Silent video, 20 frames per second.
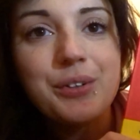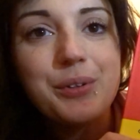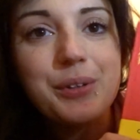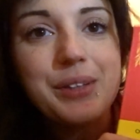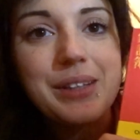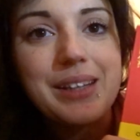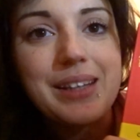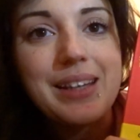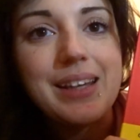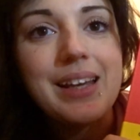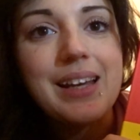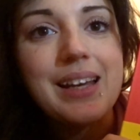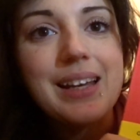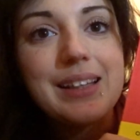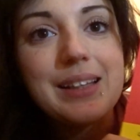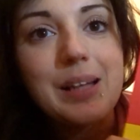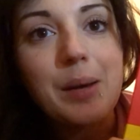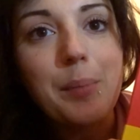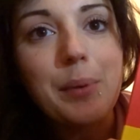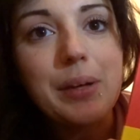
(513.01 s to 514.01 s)
quindi
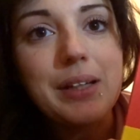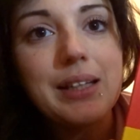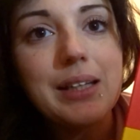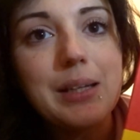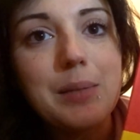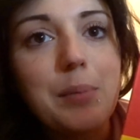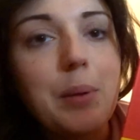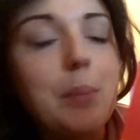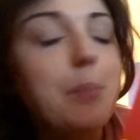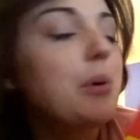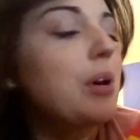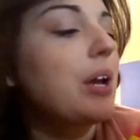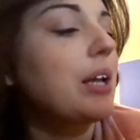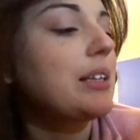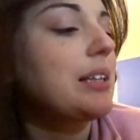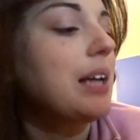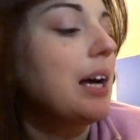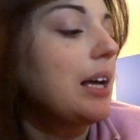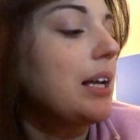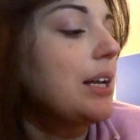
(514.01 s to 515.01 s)
da parte di Babbo
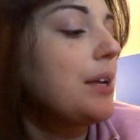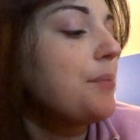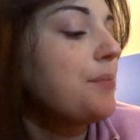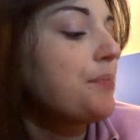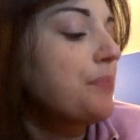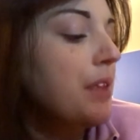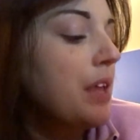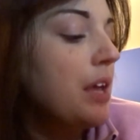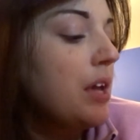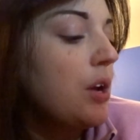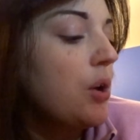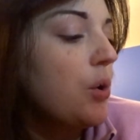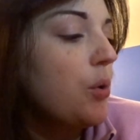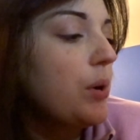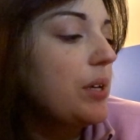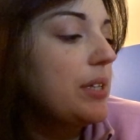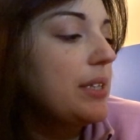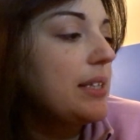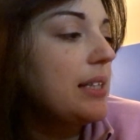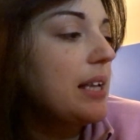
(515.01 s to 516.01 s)
Natale
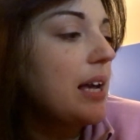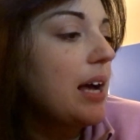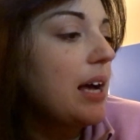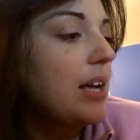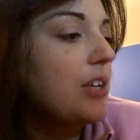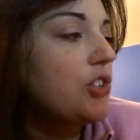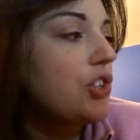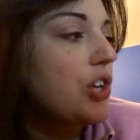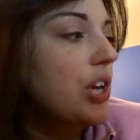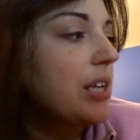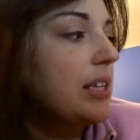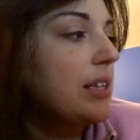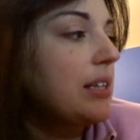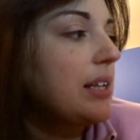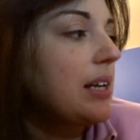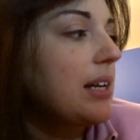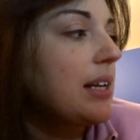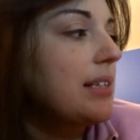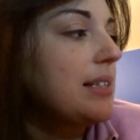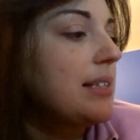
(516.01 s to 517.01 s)
questa
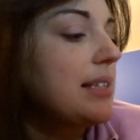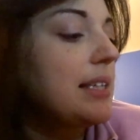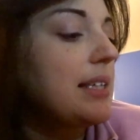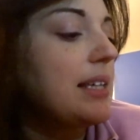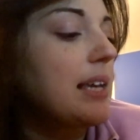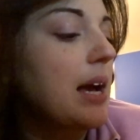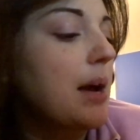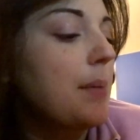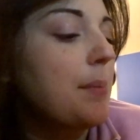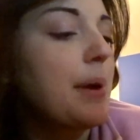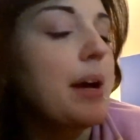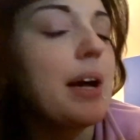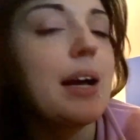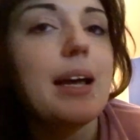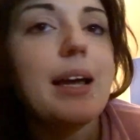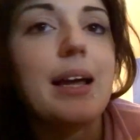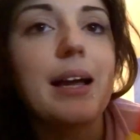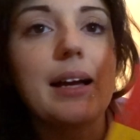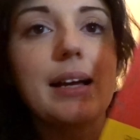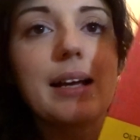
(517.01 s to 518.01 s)
agenda che si chiama
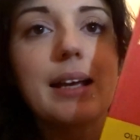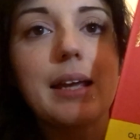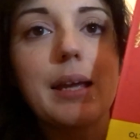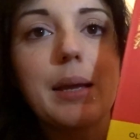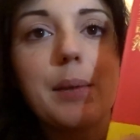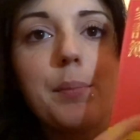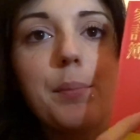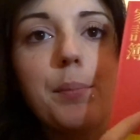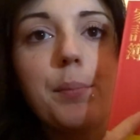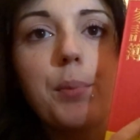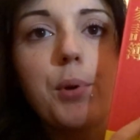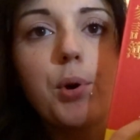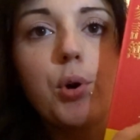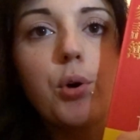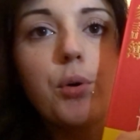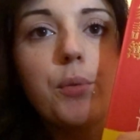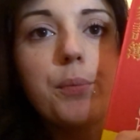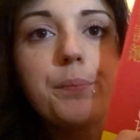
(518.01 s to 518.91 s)
Kakebo